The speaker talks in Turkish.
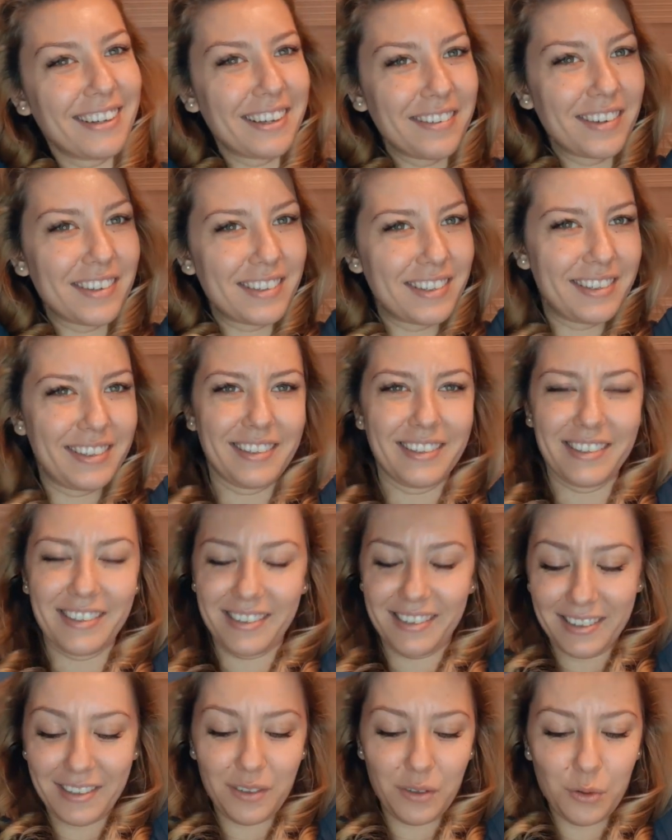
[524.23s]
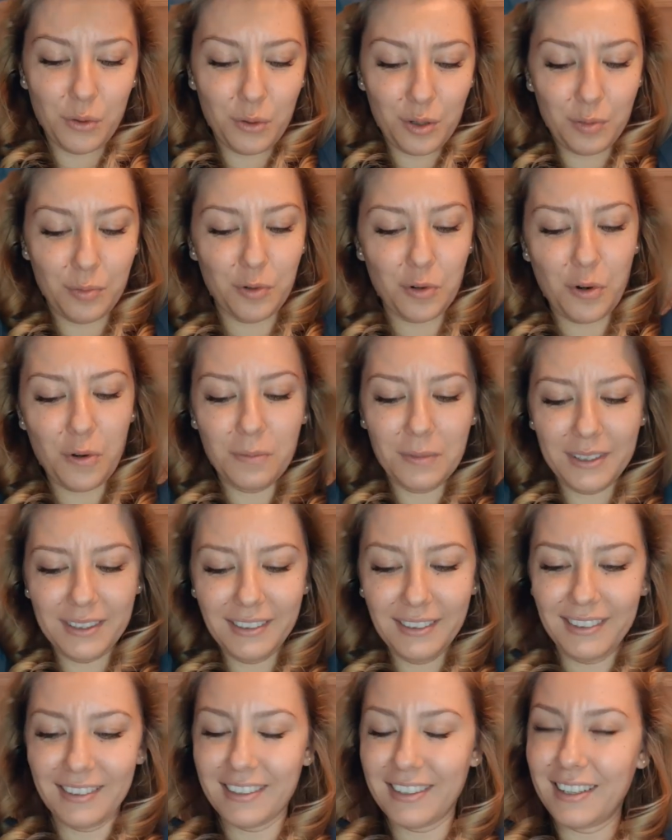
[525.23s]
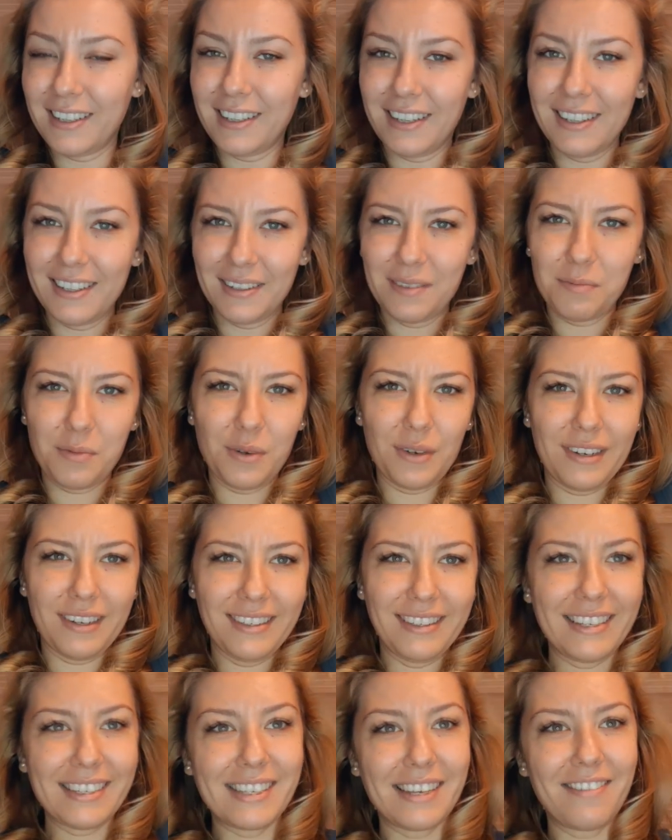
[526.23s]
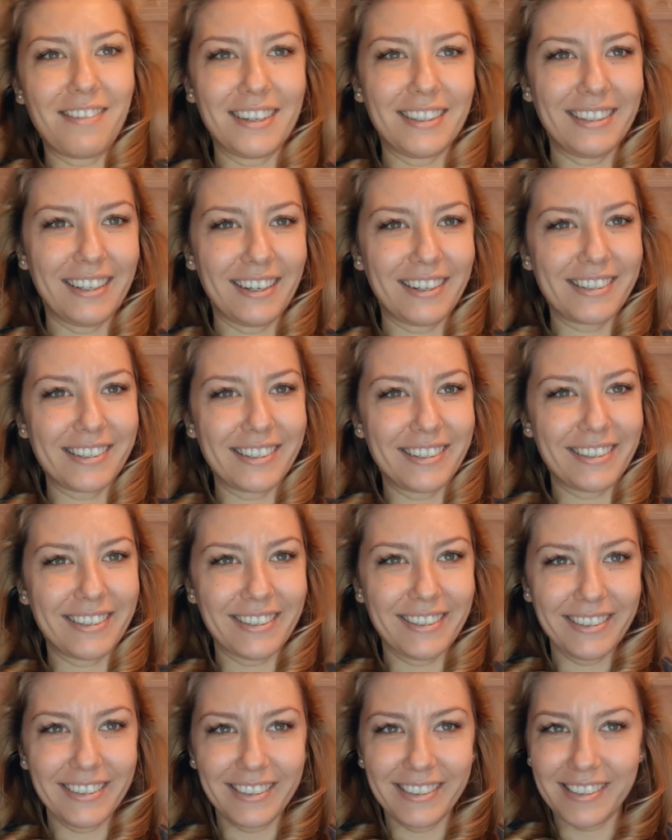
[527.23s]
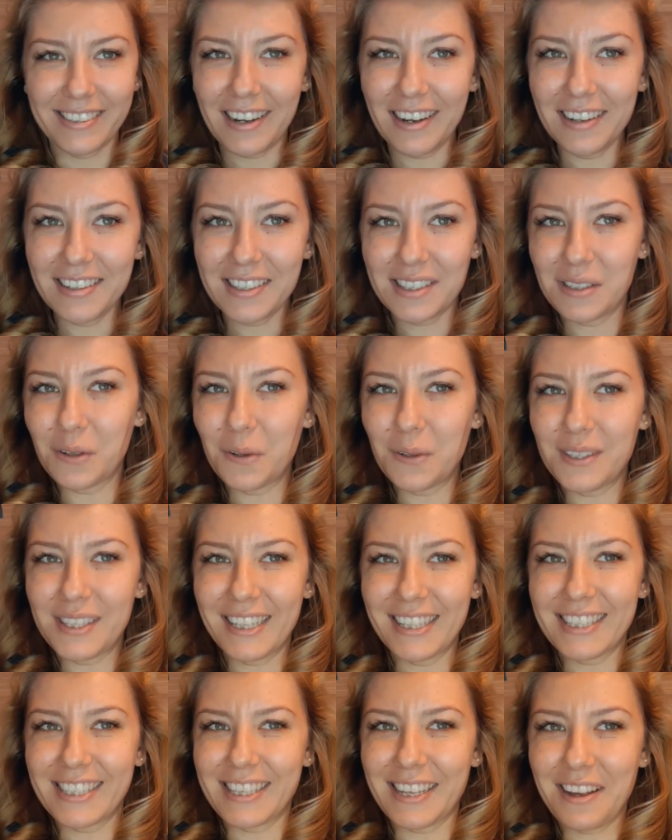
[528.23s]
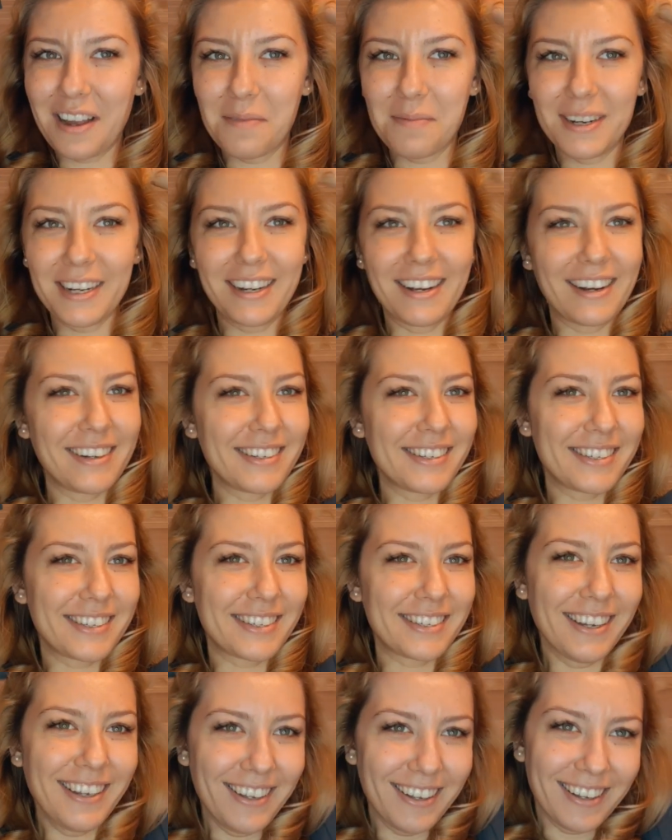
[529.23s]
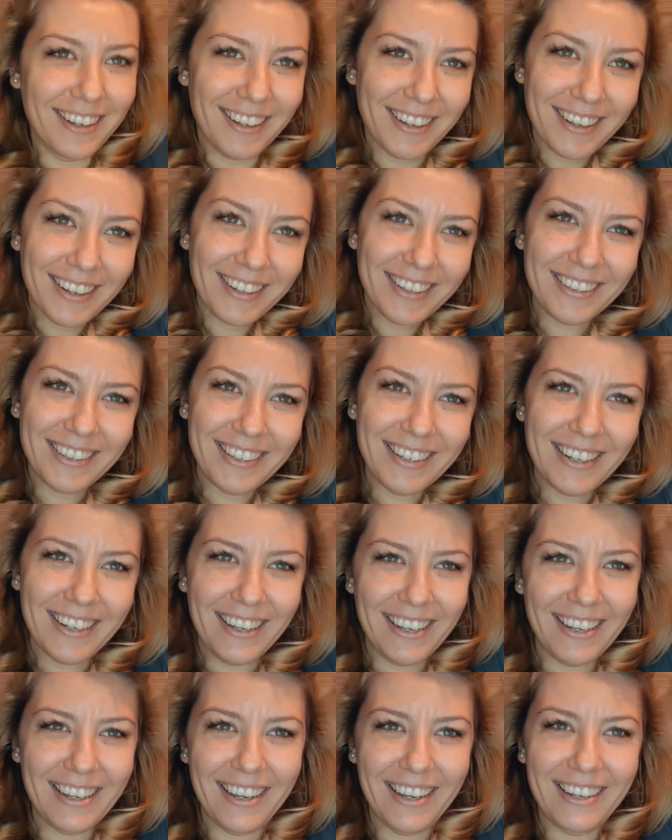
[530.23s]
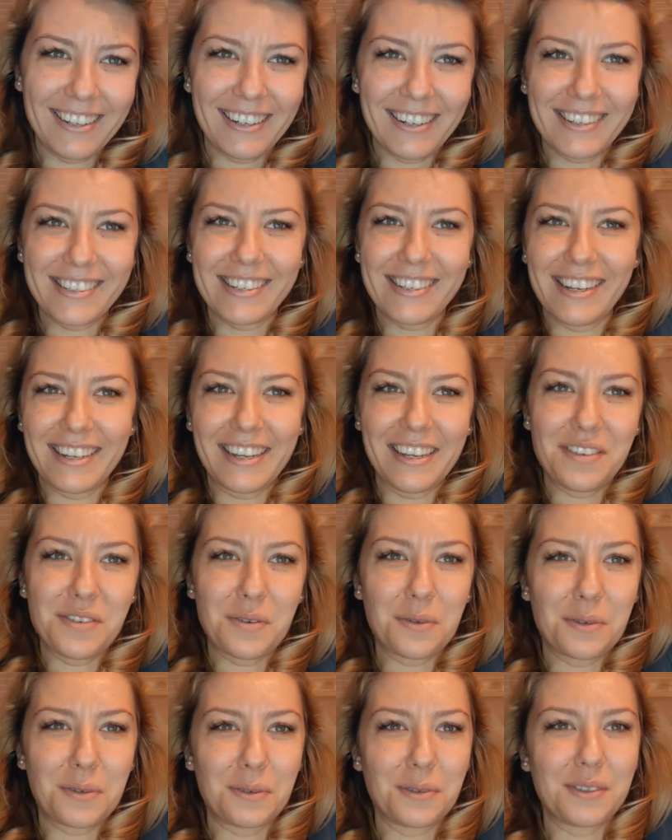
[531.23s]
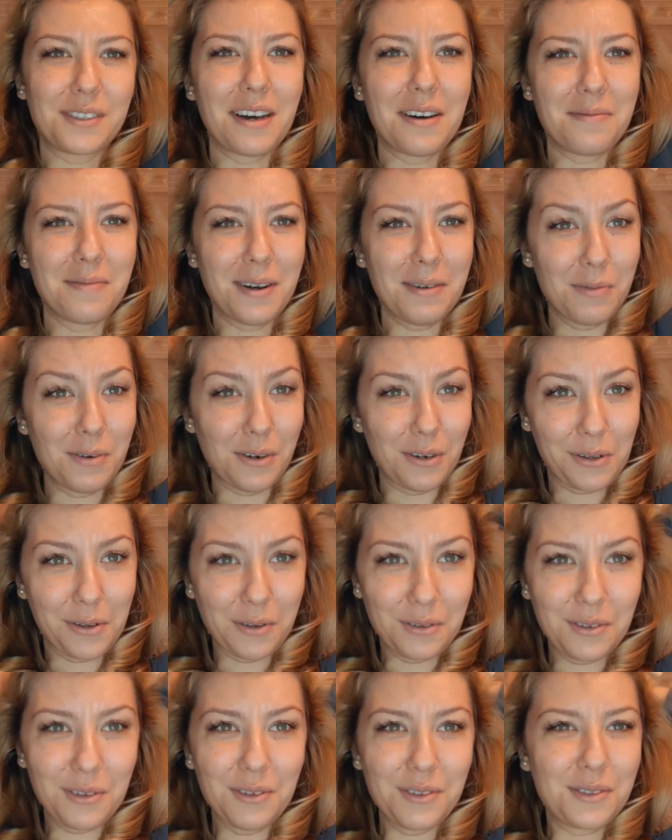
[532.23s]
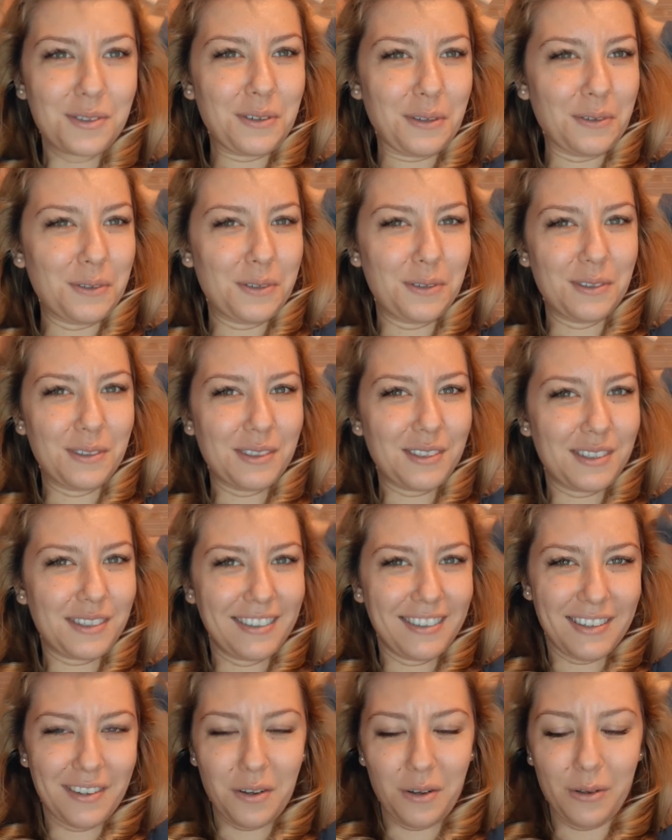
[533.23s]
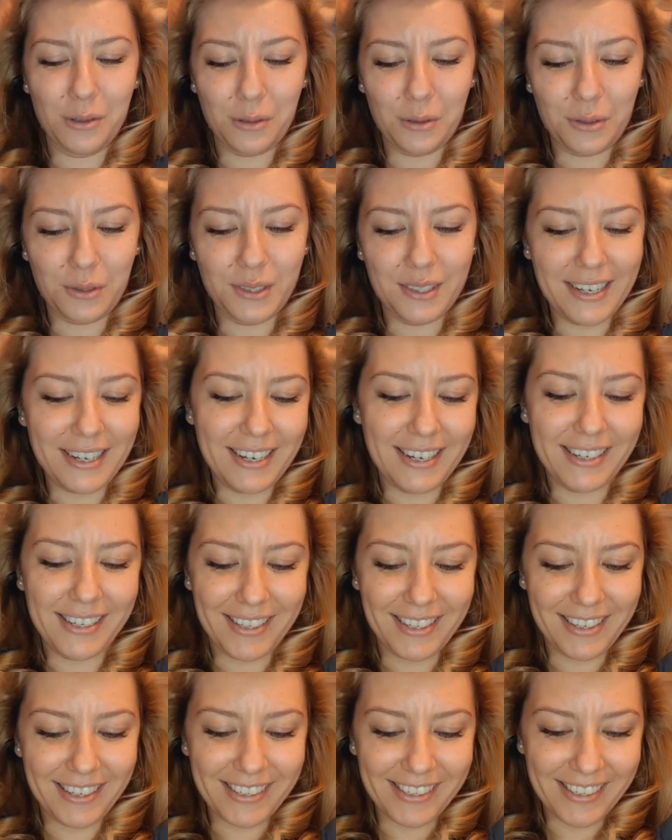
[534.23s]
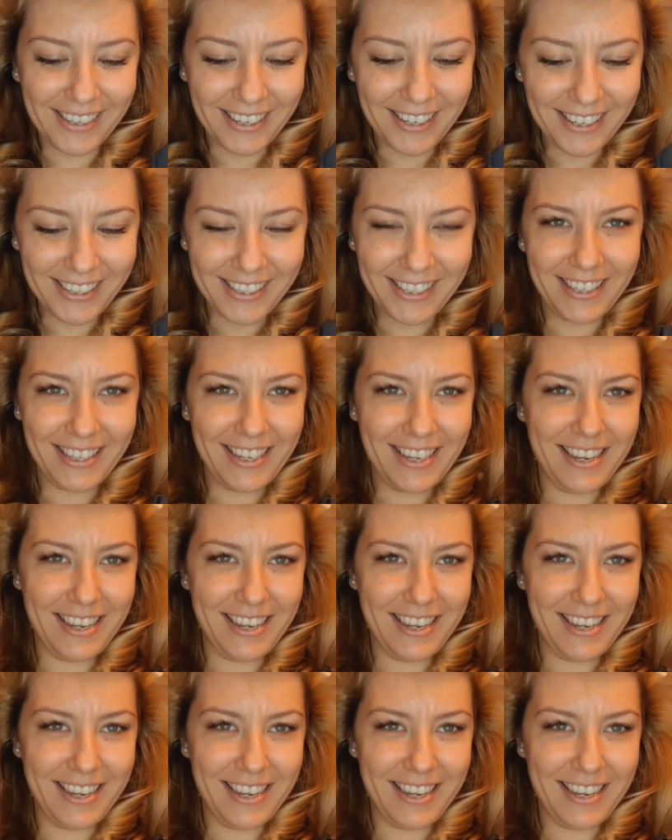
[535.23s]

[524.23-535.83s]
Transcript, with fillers: Evet, YouTuber olmanın böyle dezavantajları. İşte hasta olsanız da kamera karşısına yine enerjiyle geçiyorsunuz ama böyle kötü gözüküyorsunuz. Olsun güzelleştireceğiz.